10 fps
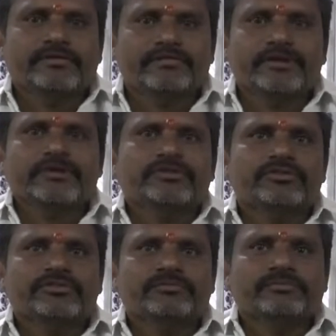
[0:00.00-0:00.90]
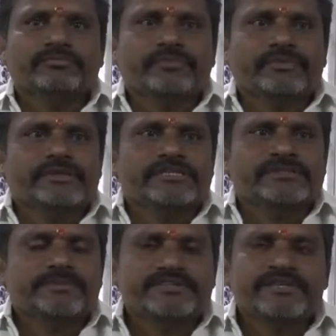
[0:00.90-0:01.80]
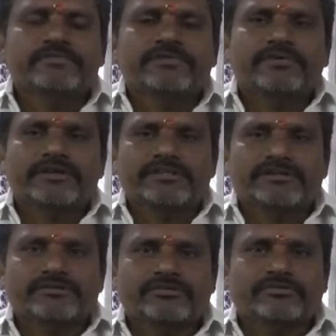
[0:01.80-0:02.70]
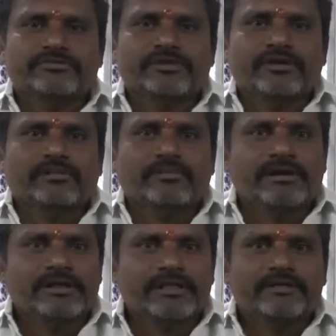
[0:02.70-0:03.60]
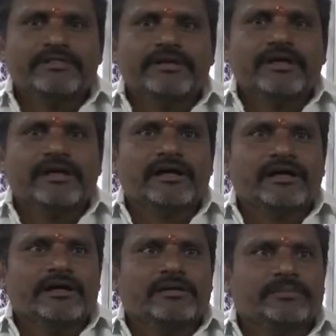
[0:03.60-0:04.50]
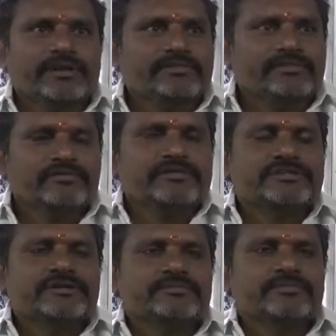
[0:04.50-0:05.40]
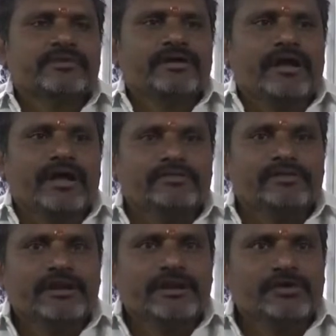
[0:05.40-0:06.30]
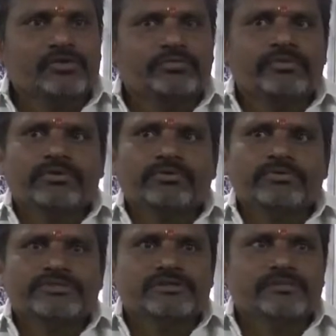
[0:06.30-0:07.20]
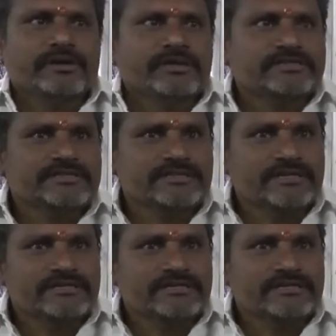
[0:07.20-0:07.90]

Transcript: వీటి కోసం స్పెషల్ ఫౌండేషన్ కోర్స్ మనకు యథావిధిగా ప్రతి సంవత్సరం ఐదు నెలల గ్రూప్ వన్ కోచింగ్ మన ఎస్సీ స్టడీ